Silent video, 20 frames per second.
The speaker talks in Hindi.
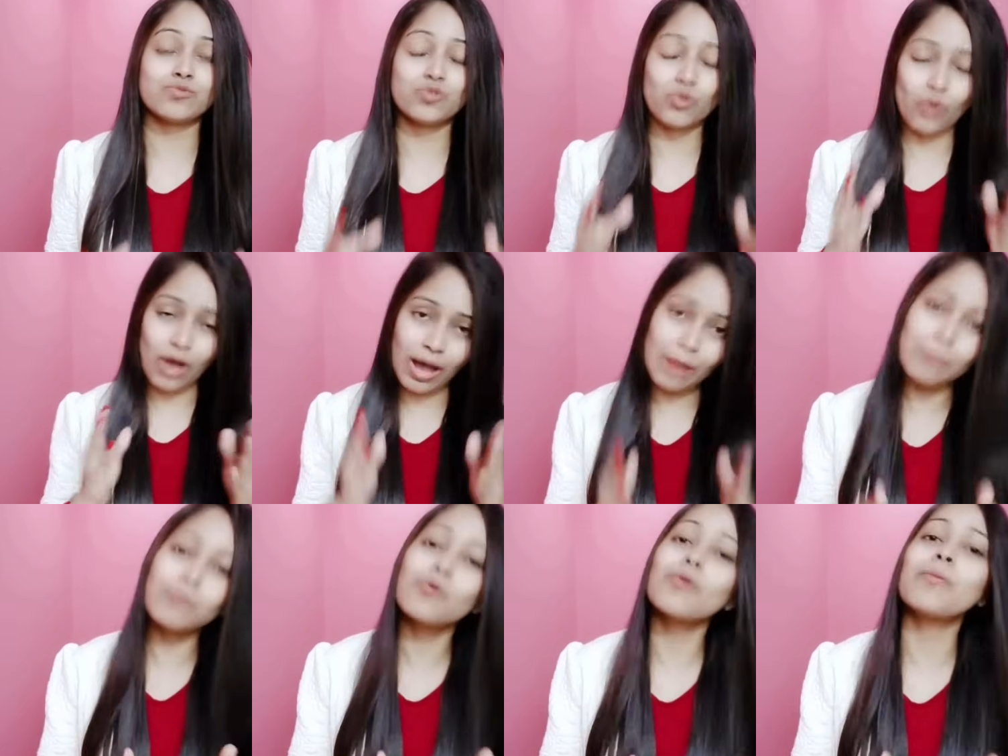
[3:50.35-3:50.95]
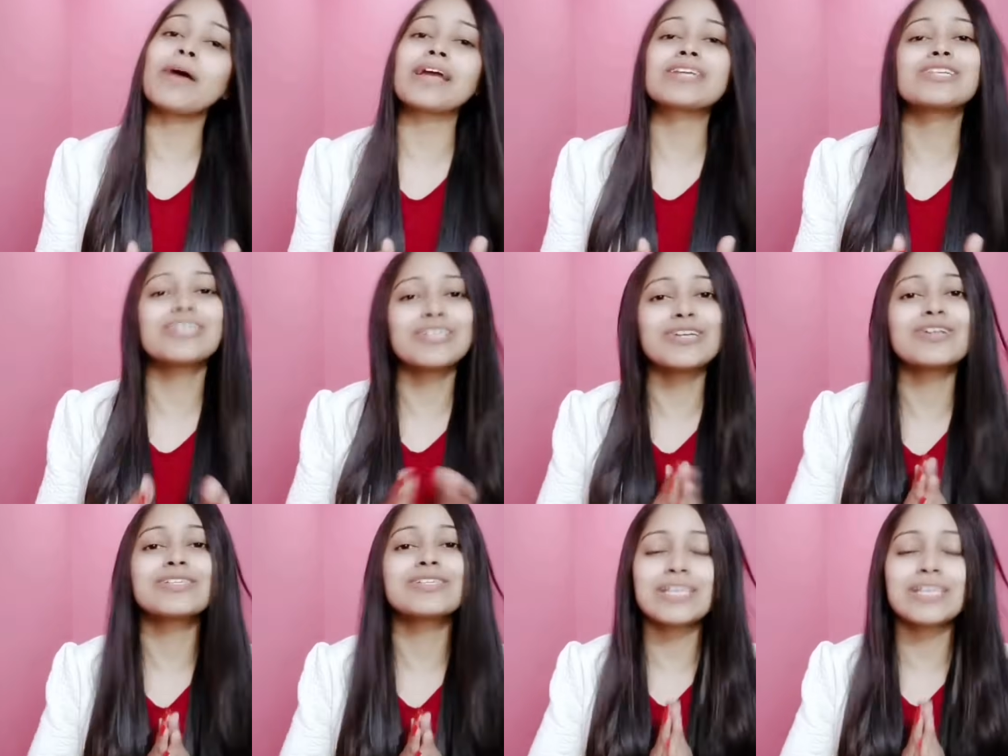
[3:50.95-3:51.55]
तो आपको
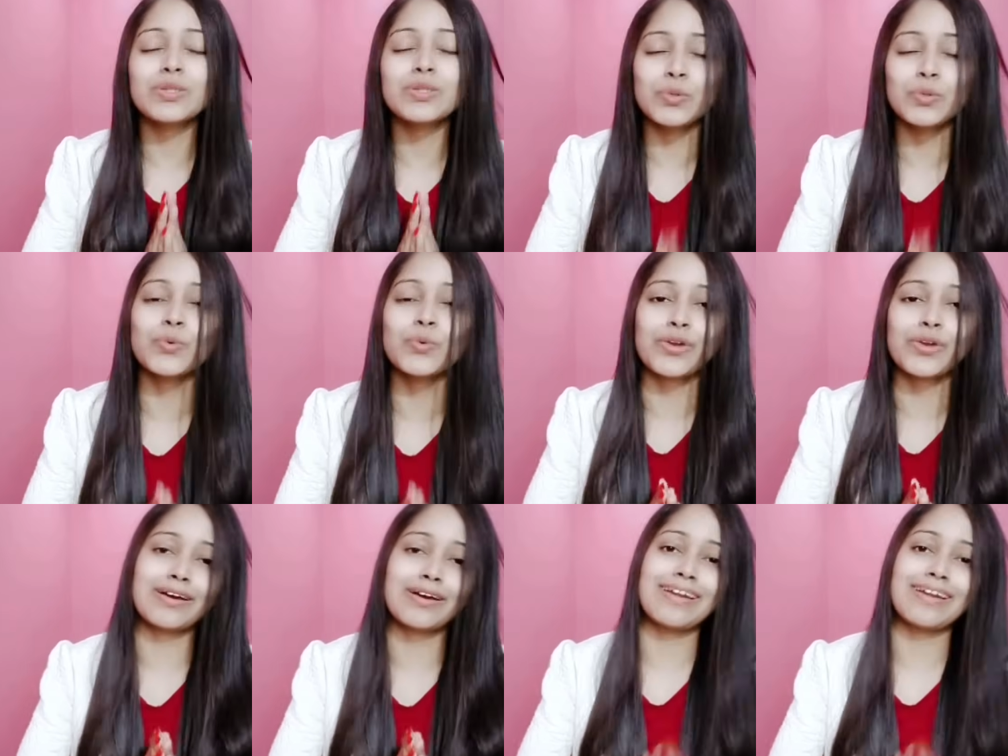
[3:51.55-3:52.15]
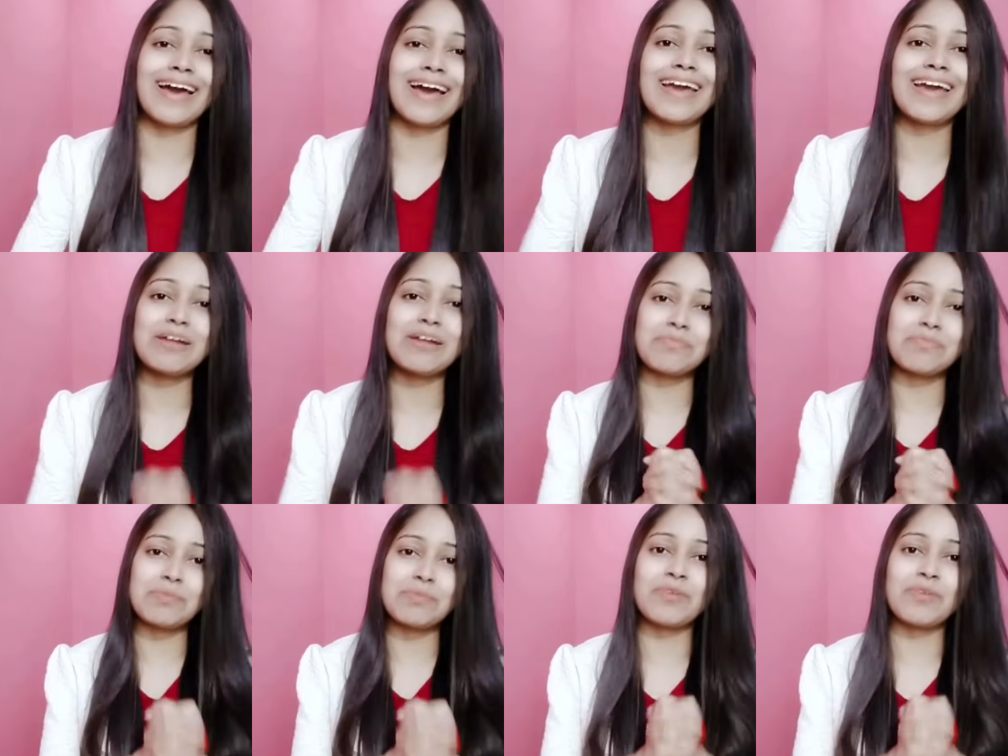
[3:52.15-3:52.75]
बैक्टीरिया से दूर रखना है
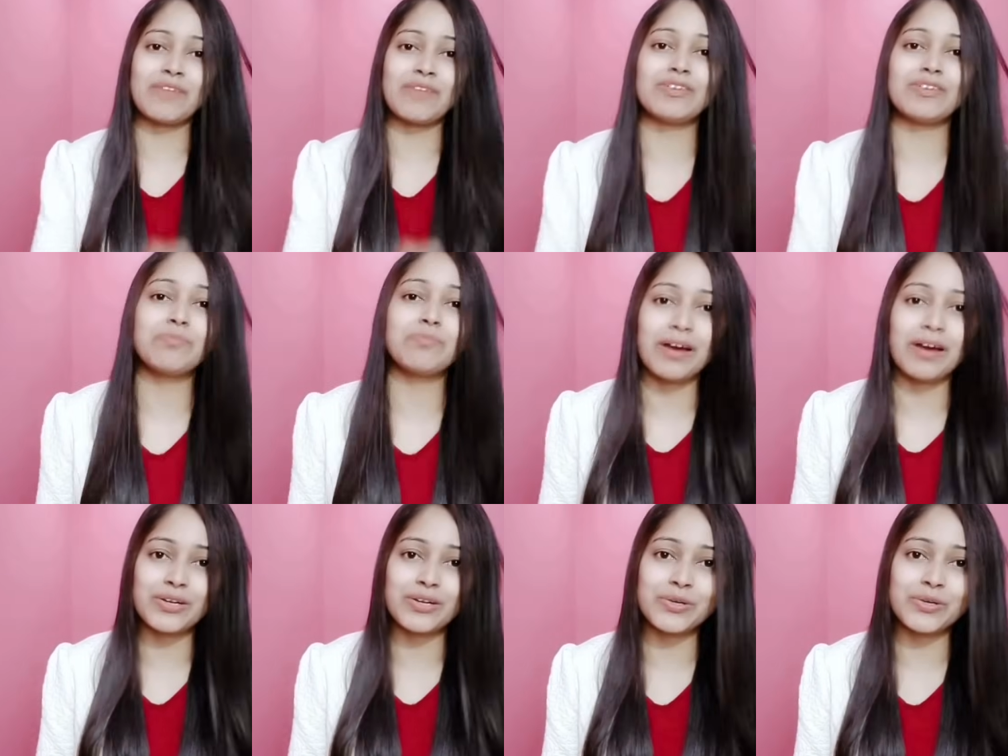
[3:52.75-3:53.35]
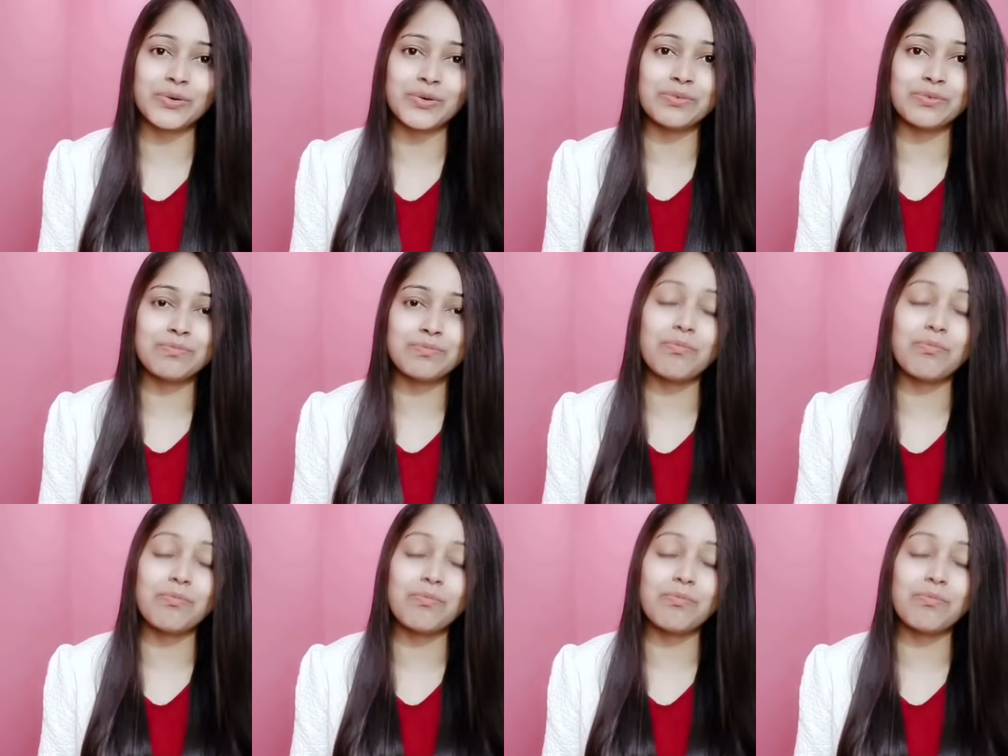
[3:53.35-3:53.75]
अपने प्राइवेट पार्ट को